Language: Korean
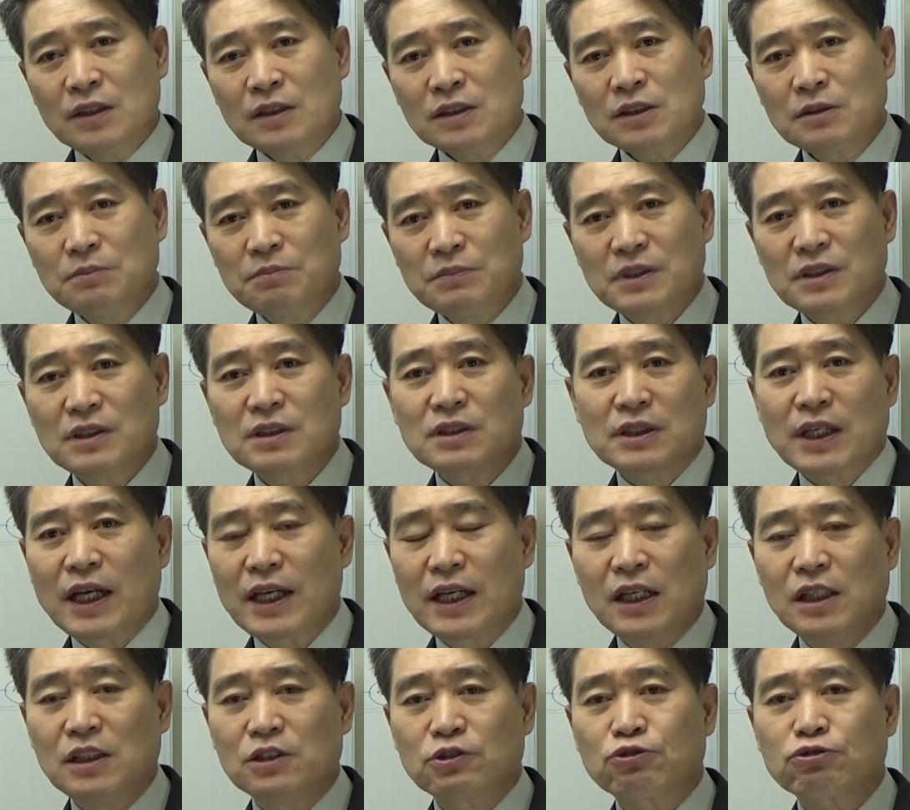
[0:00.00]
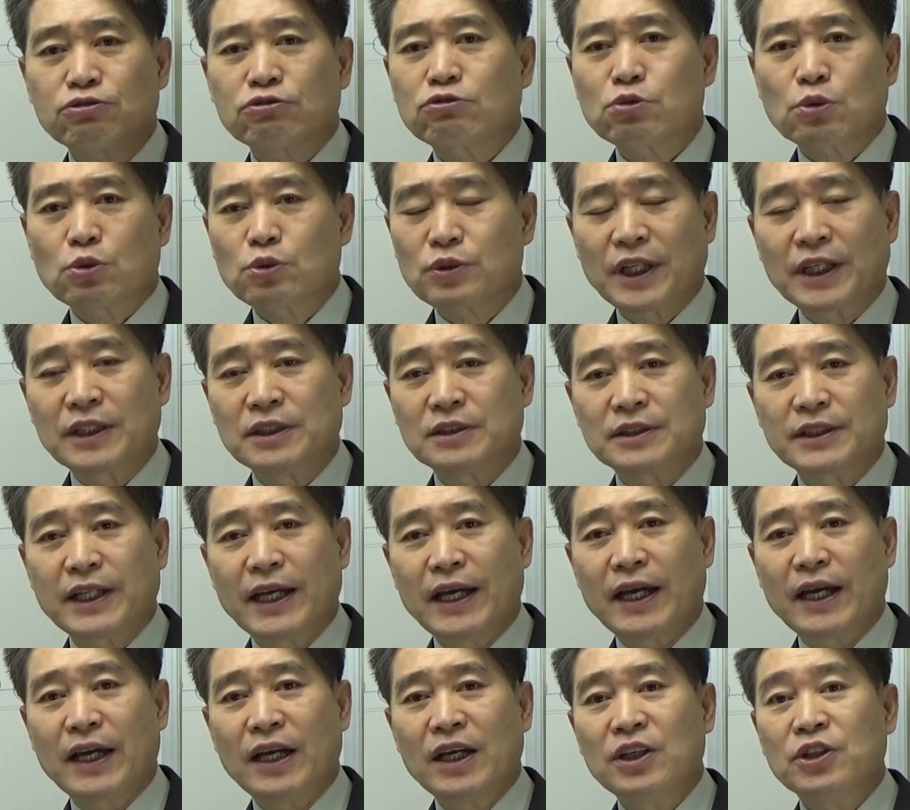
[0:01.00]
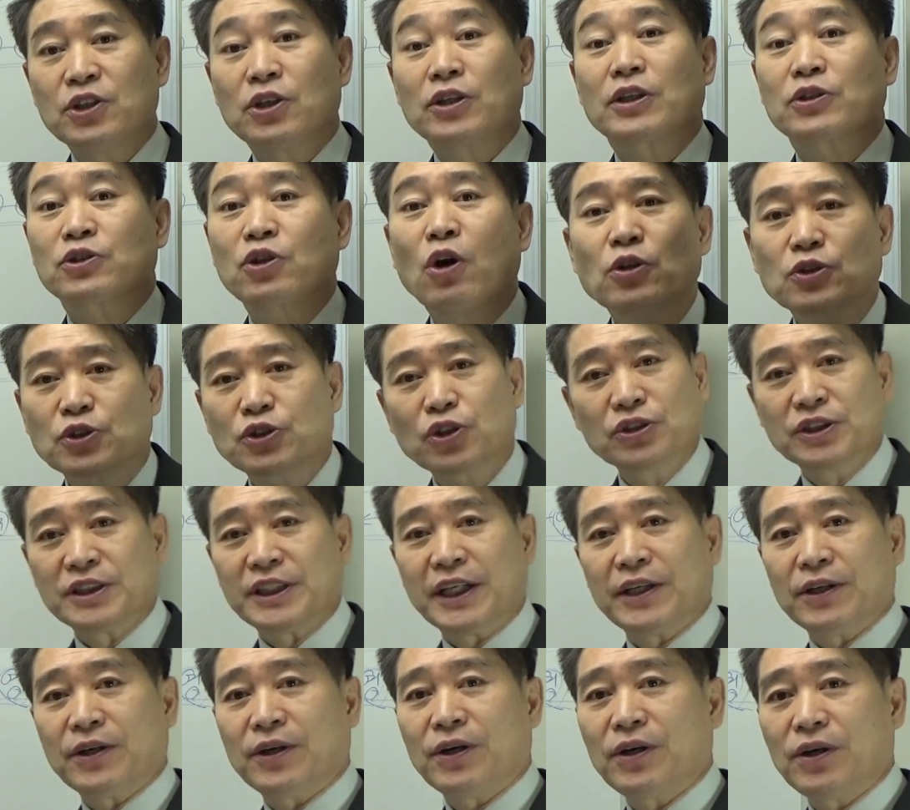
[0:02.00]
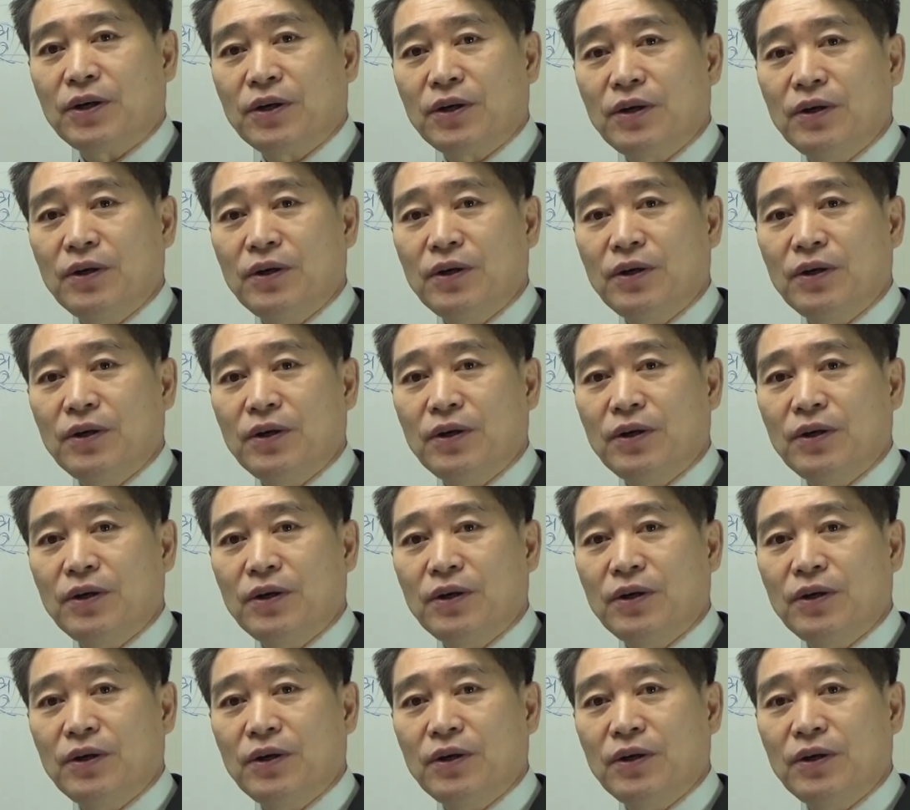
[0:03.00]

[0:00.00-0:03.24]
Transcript: 지금 이스라엘 수도로 됐는데 여기 성전이에요.